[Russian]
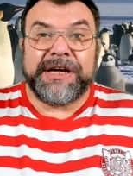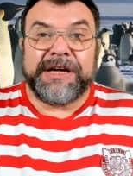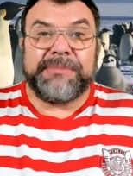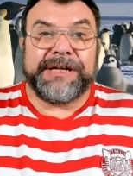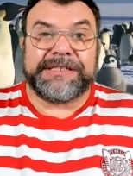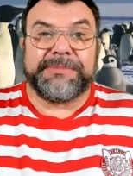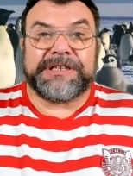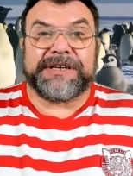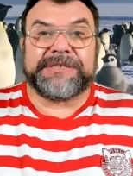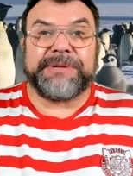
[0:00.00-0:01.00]
имеет
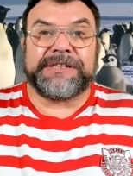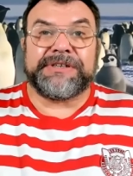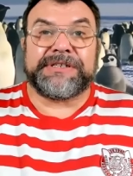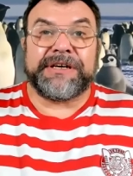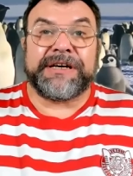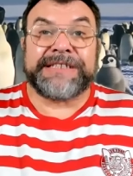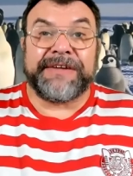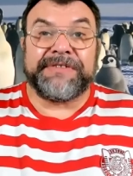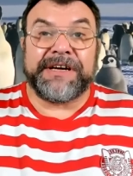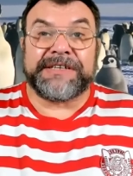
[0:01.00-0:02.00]
смысл рассматривать а,
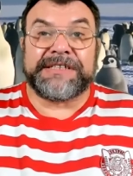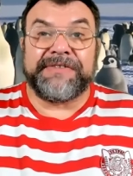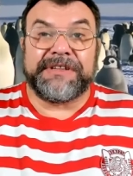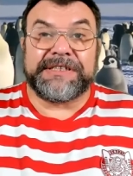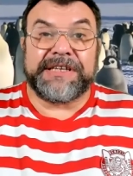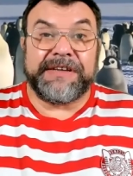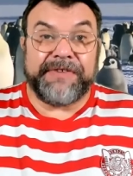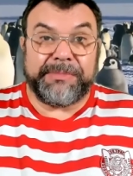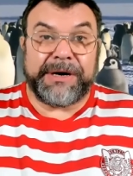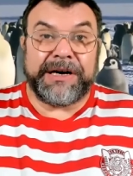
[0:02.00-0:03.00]
основные разновидности
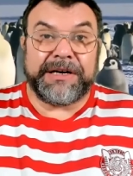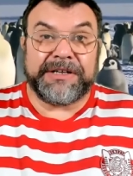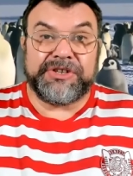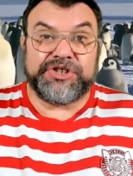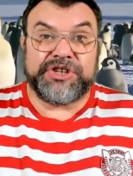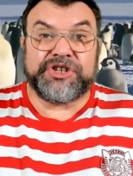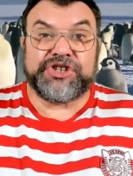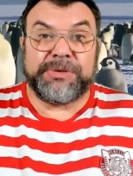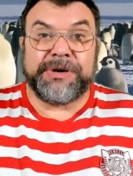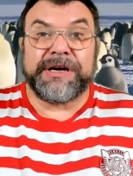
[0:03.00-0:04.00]
неформальных логических
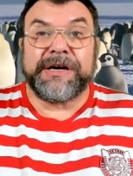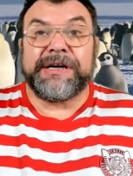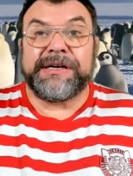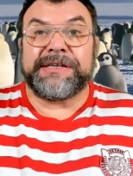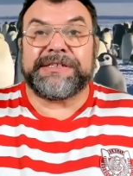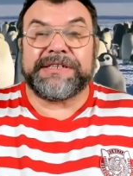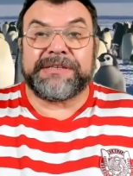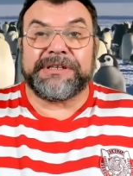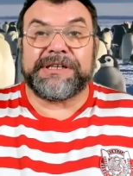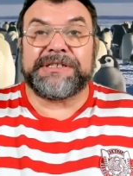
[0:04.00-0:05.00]
ошибок и
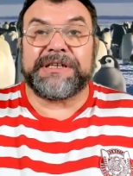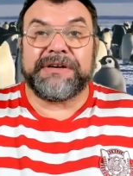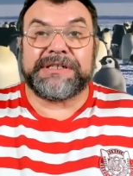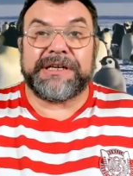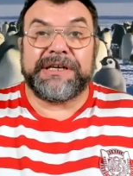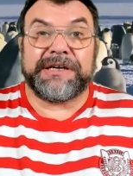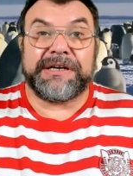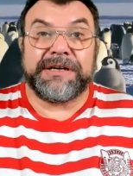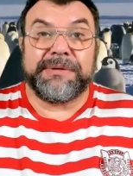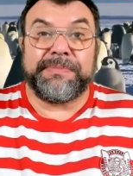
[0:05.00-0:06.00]
систематизировать
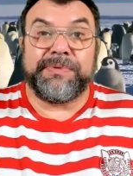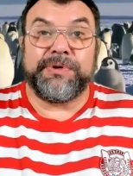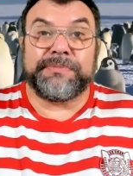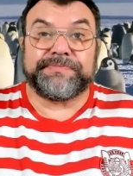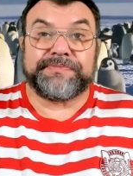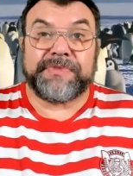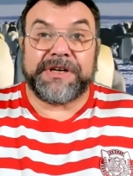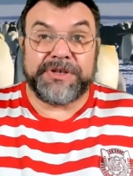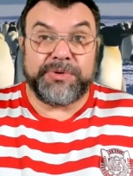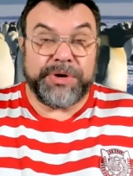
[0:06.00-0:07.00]
их по
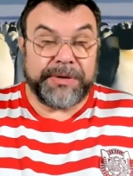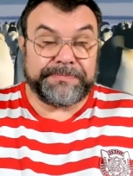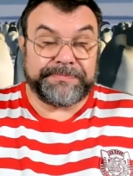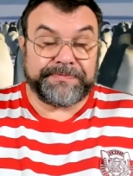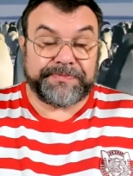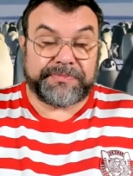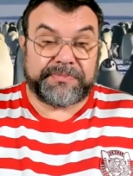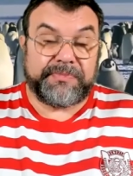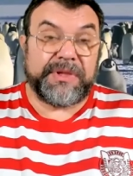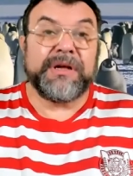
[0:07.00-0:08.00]
категориям.
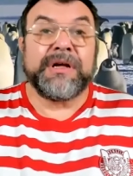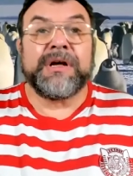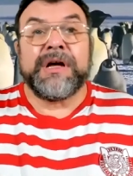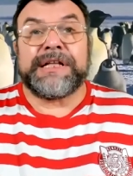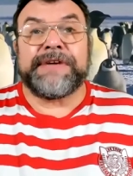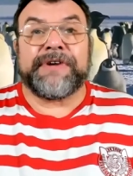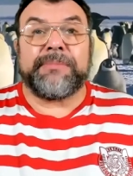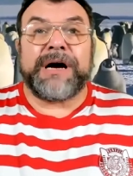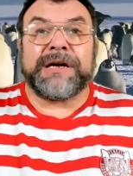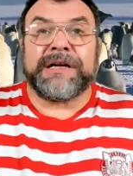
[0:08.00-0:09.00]

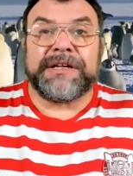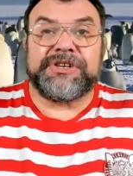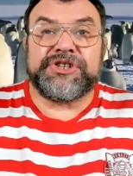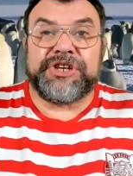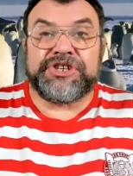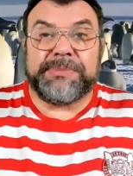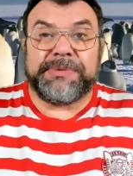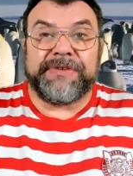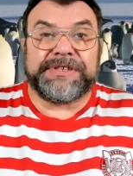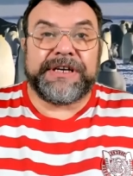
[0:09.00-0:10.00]
Неформальные логические
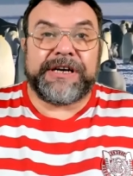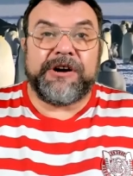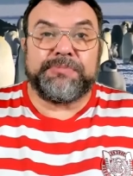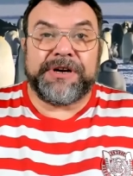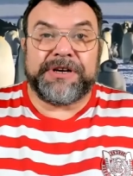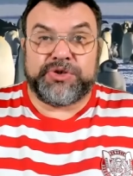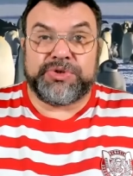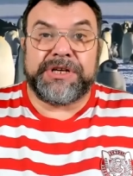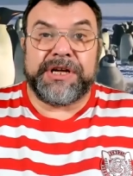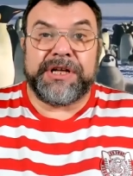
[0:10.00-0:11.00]
ошибки возникают при
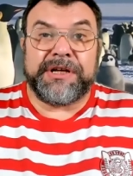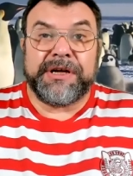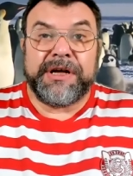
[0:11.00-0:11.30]
рассуждении,